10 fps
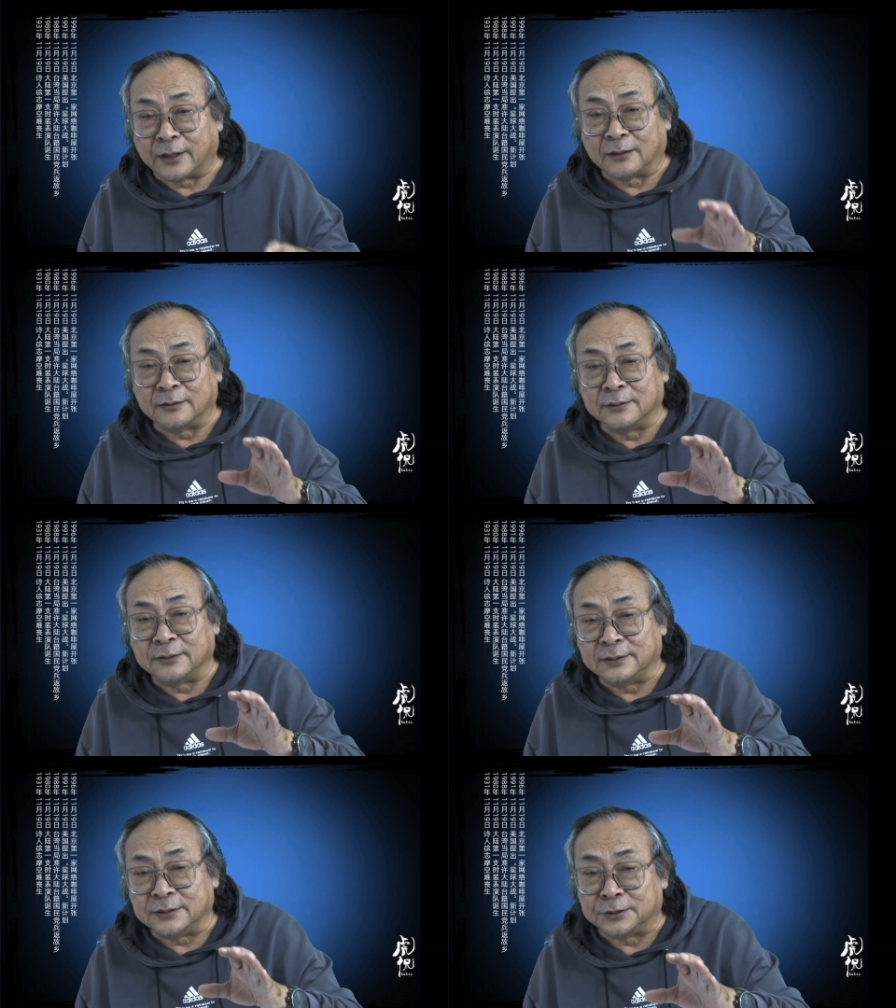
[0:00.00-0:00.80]
这样，
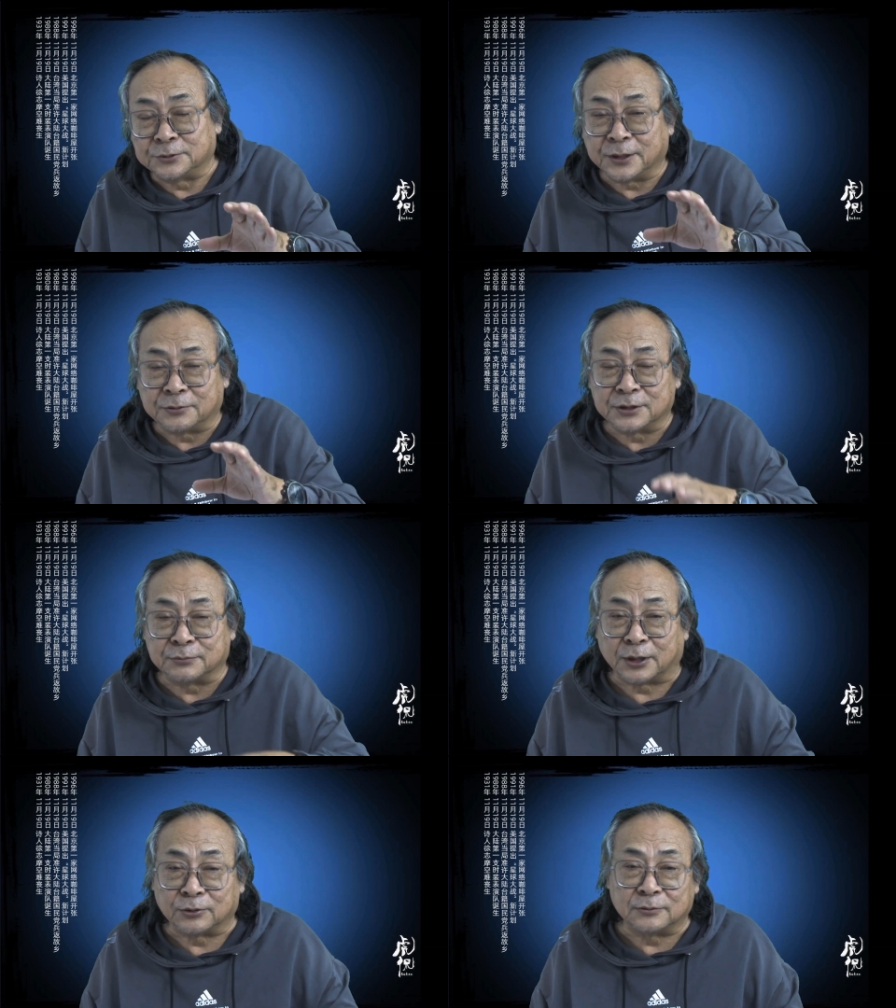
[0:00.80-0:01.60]
你最后
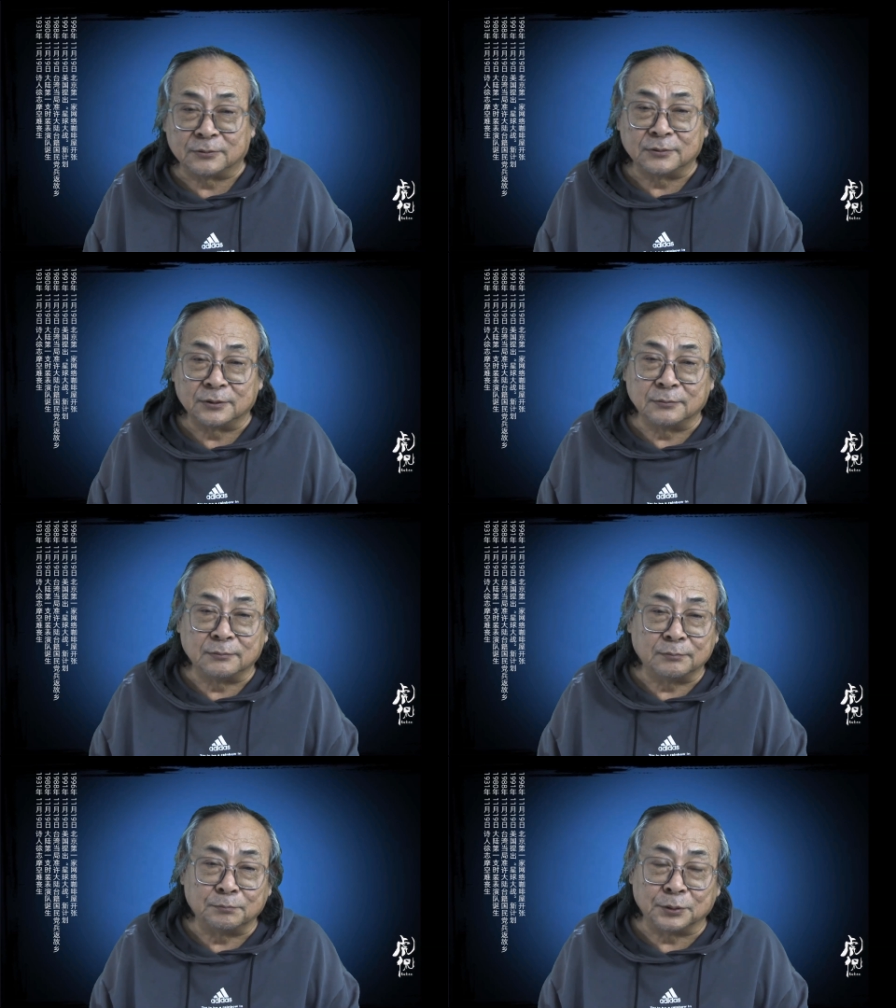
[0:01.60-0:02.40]
四秒钟
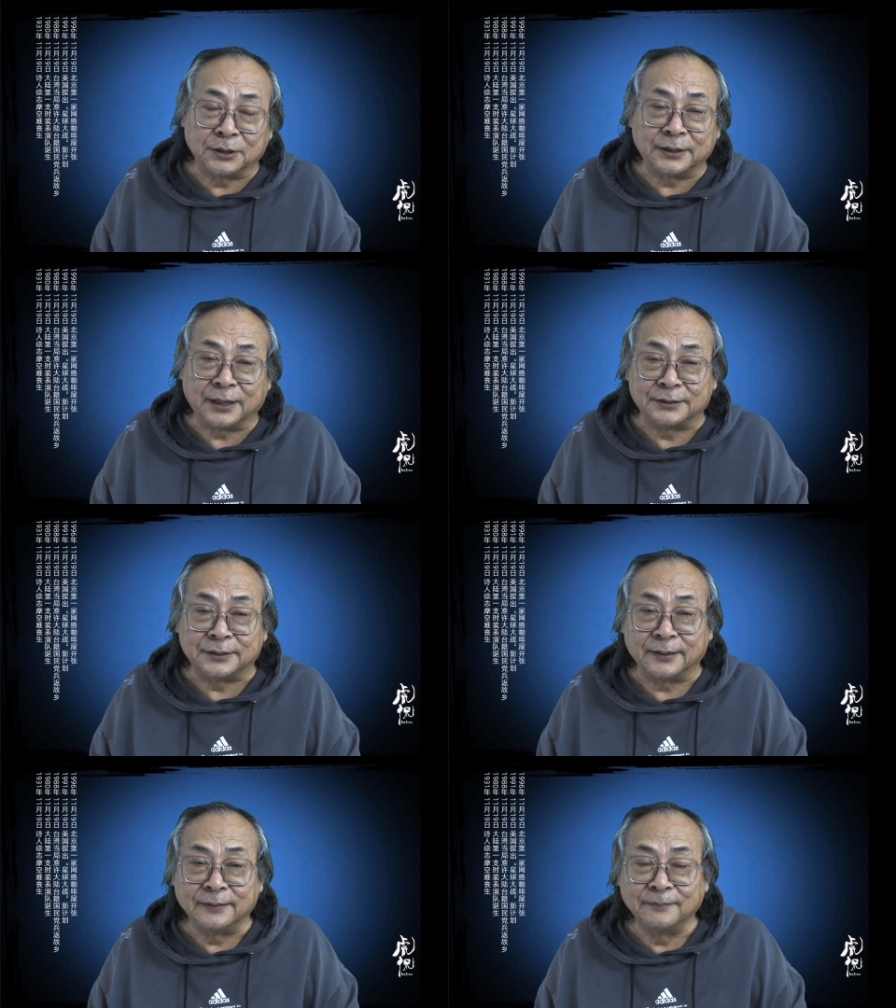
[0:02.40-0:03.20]
不能这样
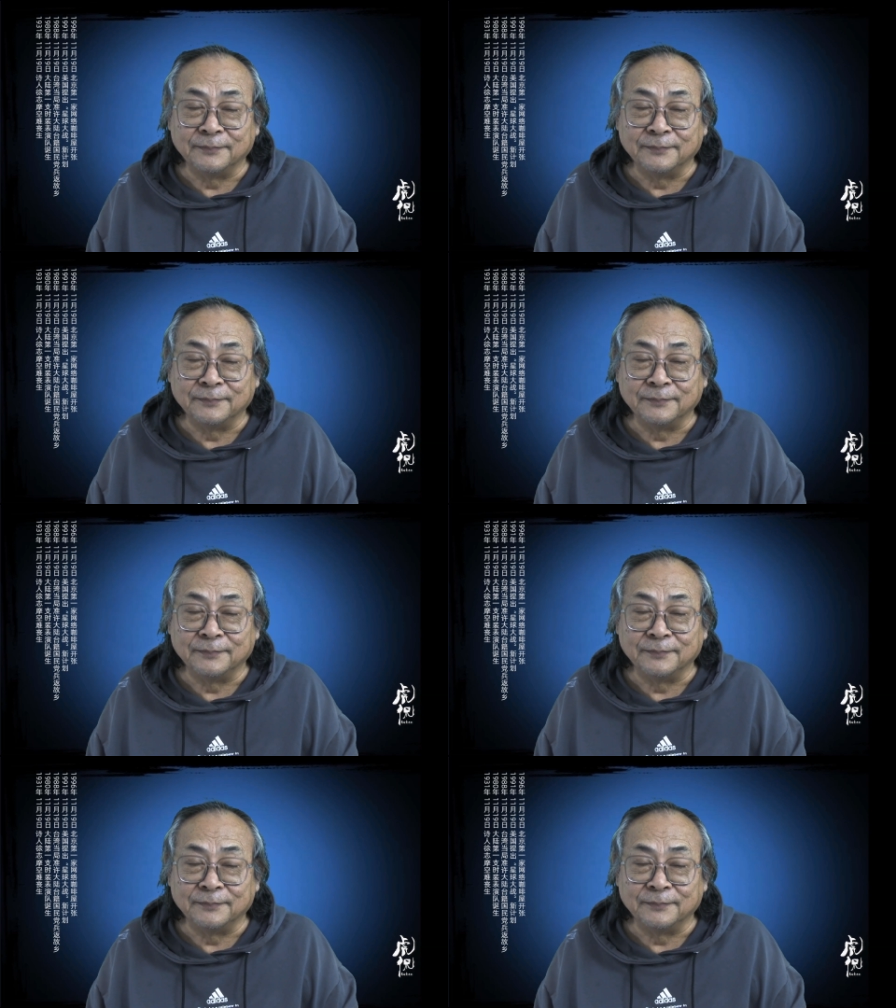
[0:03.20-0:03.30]
写。